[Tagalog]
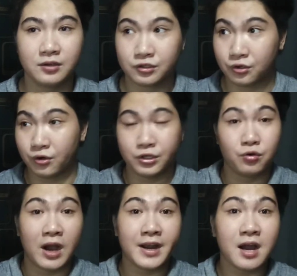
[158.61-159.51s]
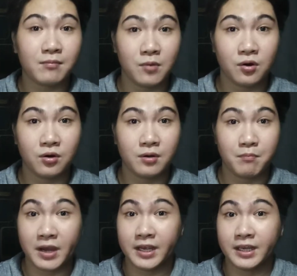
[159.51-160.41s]
So, yung anak mo,
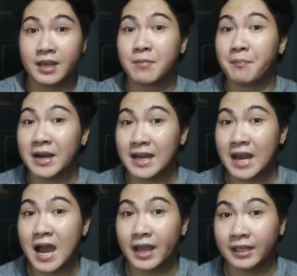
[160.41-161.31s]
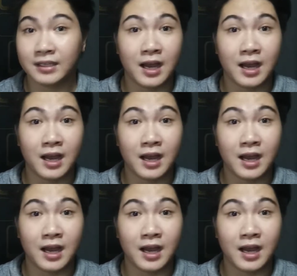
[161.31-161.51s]
magiging mapanlait